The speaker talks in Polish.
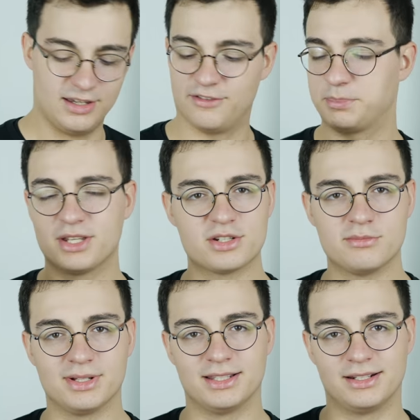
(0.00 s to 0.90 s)
W pierwszym
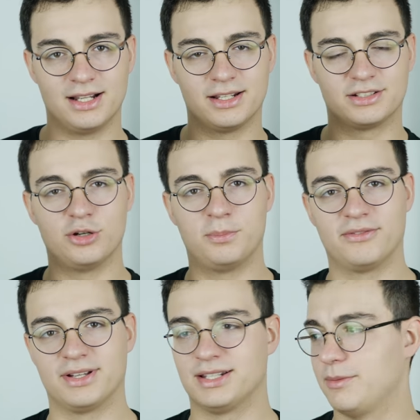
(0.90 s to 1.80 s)
materiale, gdy
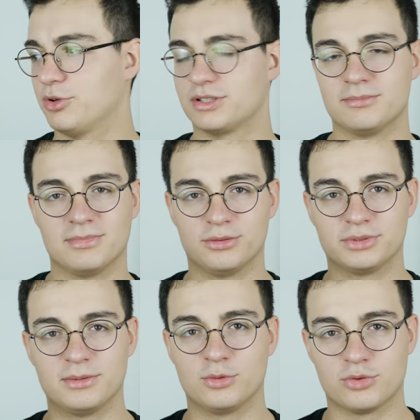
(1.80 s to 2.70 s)
opowiadałem o tym
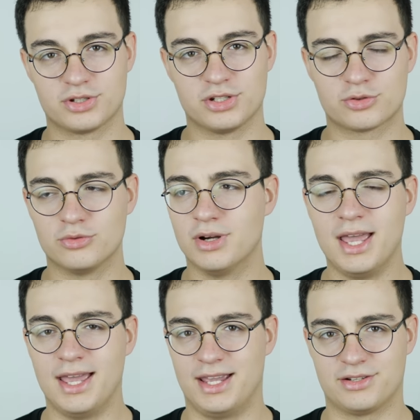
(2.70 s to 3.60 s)
malutkim głośniczku,
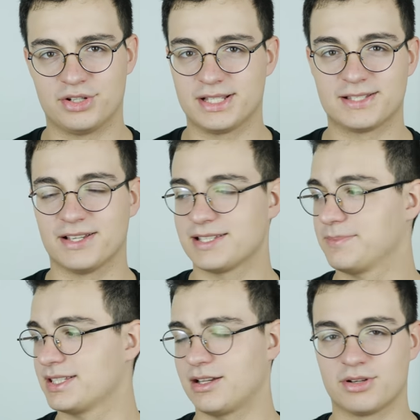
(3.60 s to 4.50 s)
e, część z Was
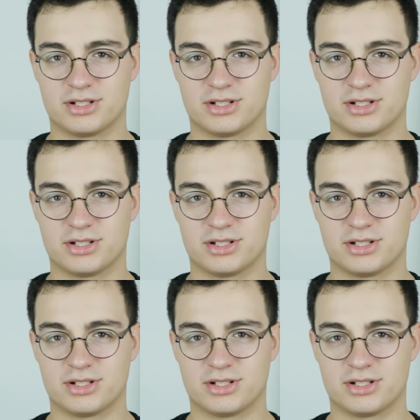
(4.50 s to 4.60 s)
pisała,